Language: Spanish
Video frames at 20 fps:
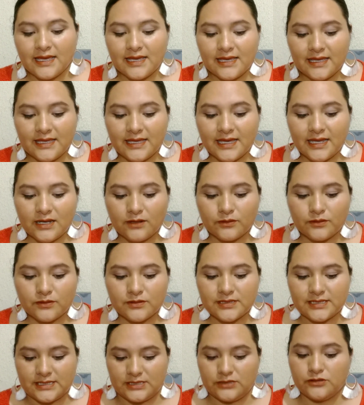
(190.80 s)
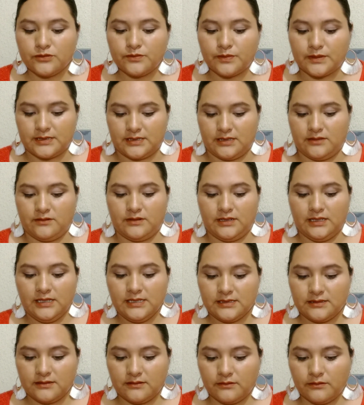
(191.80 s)
Y algunos de estos
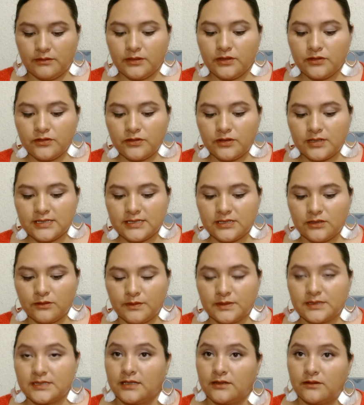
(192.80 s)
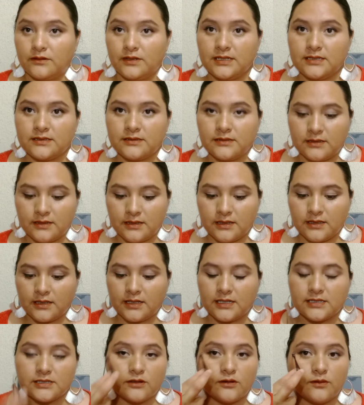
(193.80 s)
pasadores. Bueno, yo les digo pasadores.
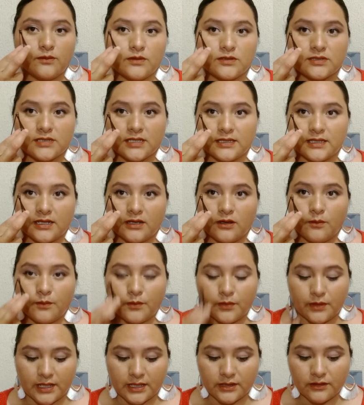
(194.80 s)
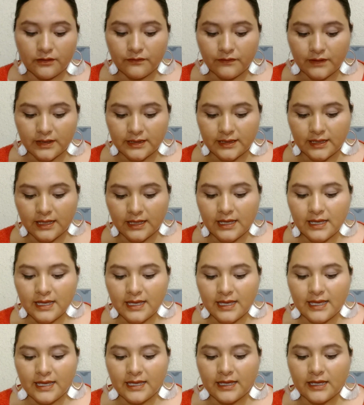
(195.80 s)
Que son como los que traigo. Porque no falta
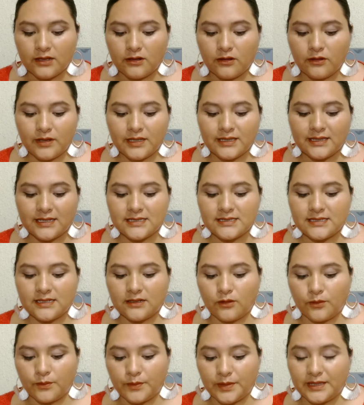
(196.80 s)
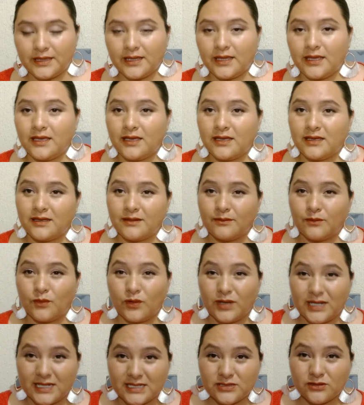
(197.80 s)
que luego traes el copete
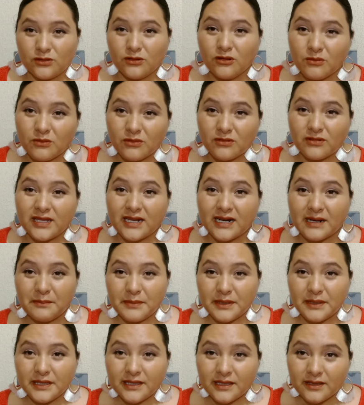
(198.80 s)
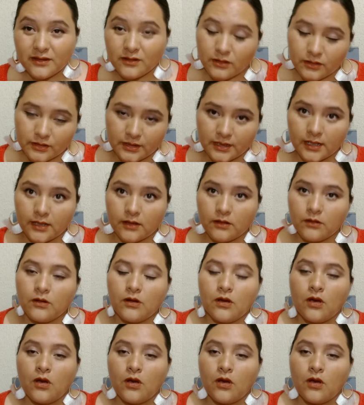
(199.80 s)
molesto. Como de repente yo lo traigo.